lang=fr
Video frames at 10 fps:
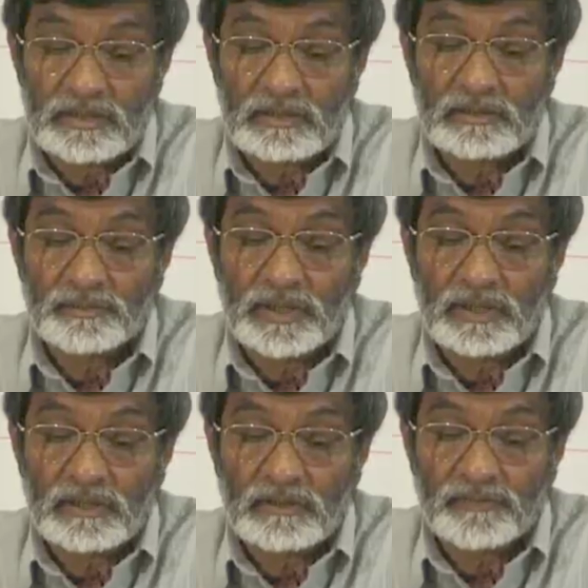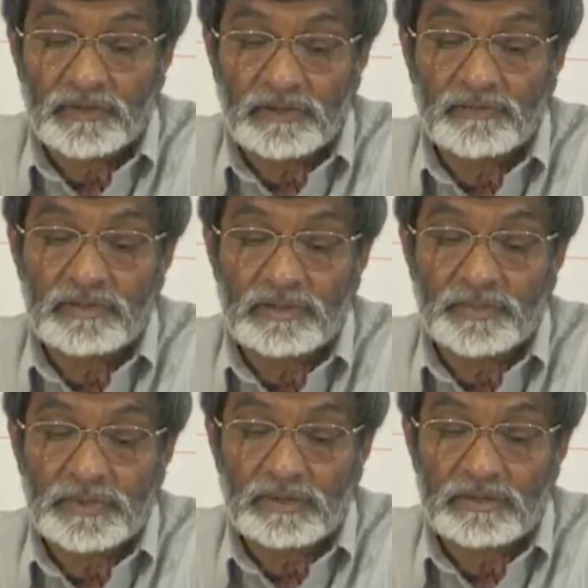7, paragraphe 9,
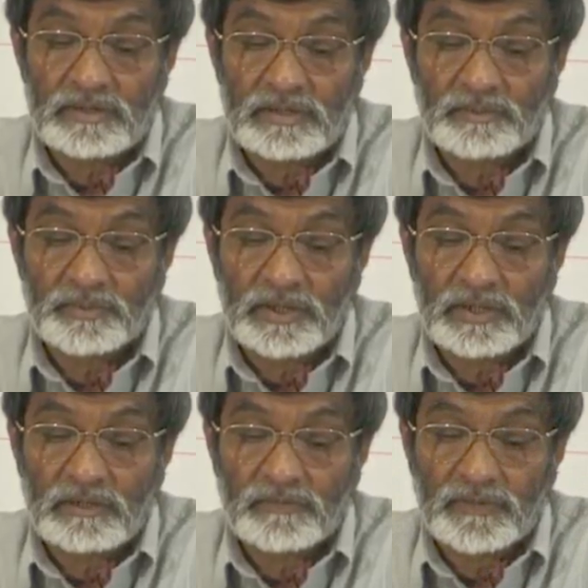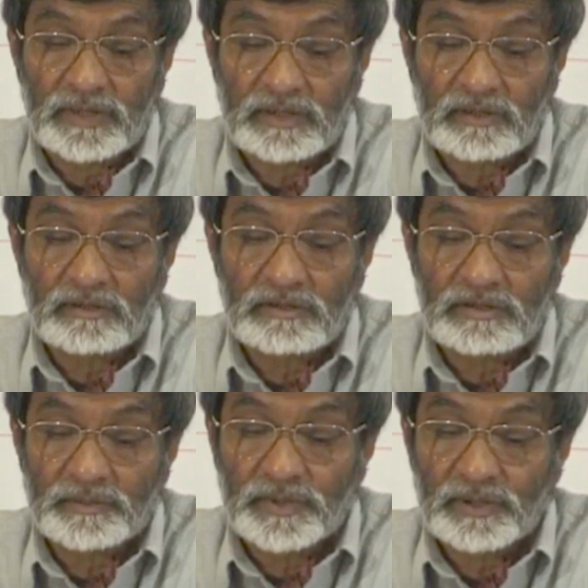chapitre 7, paragraphe 14,
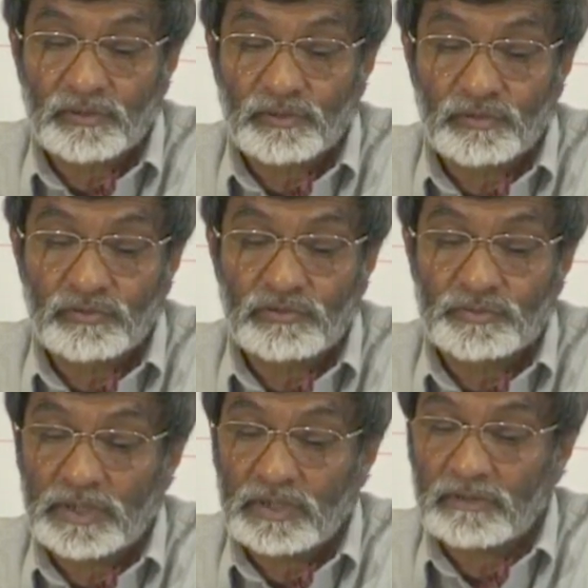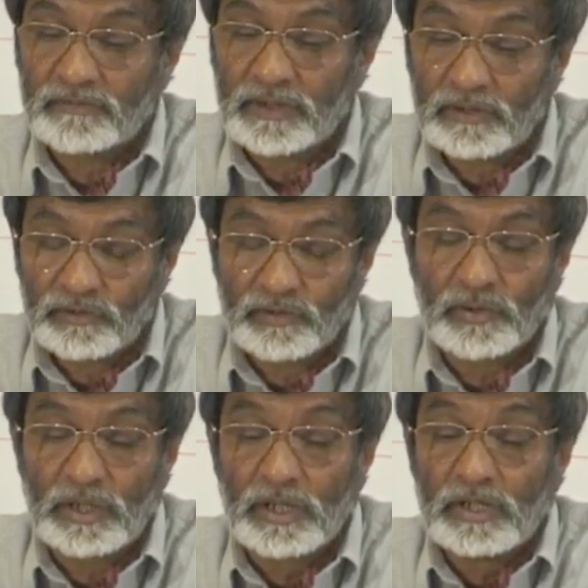chapitre 12, paragraphe
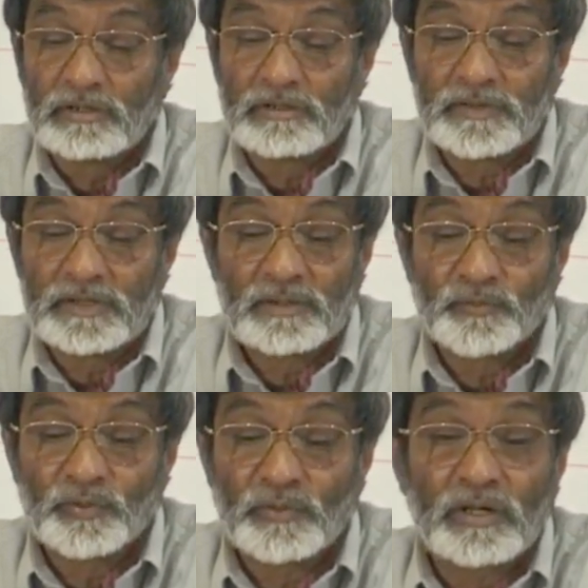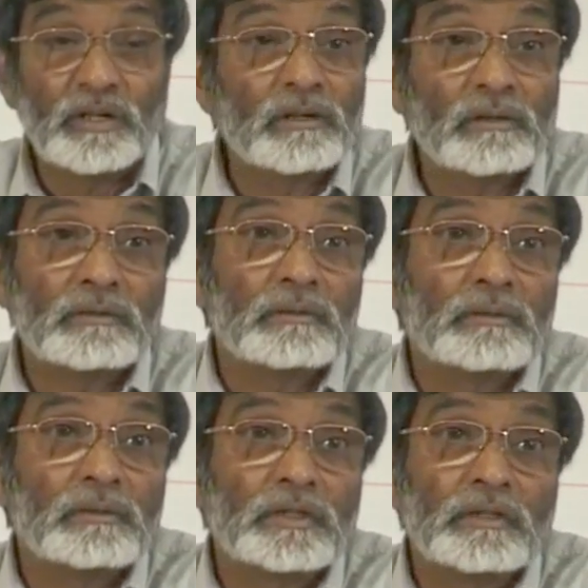43. Je vais simplement lire euh,
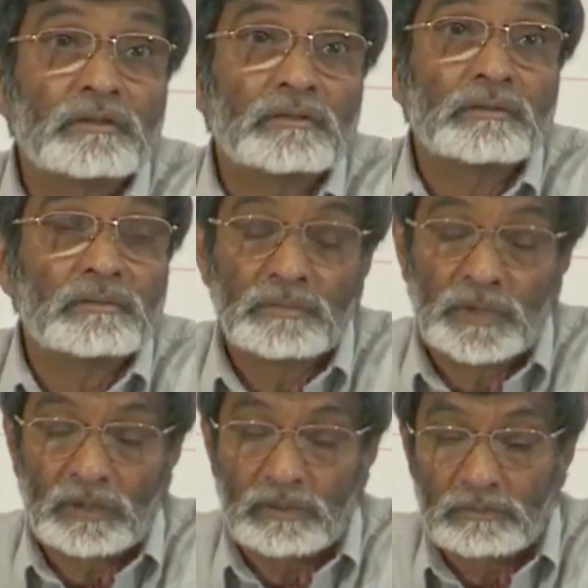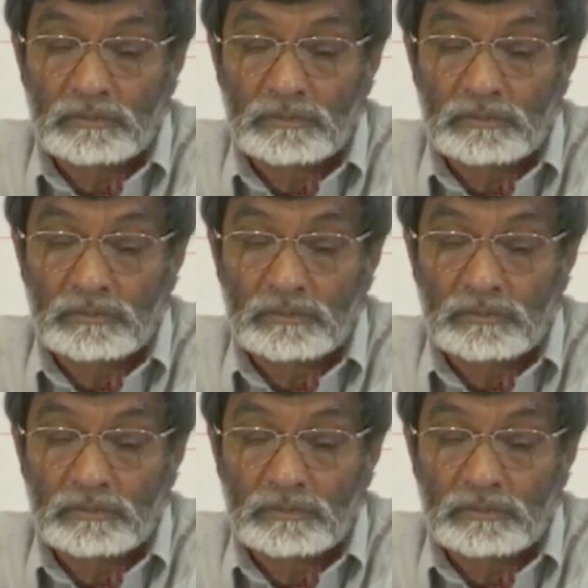le texte. Hein.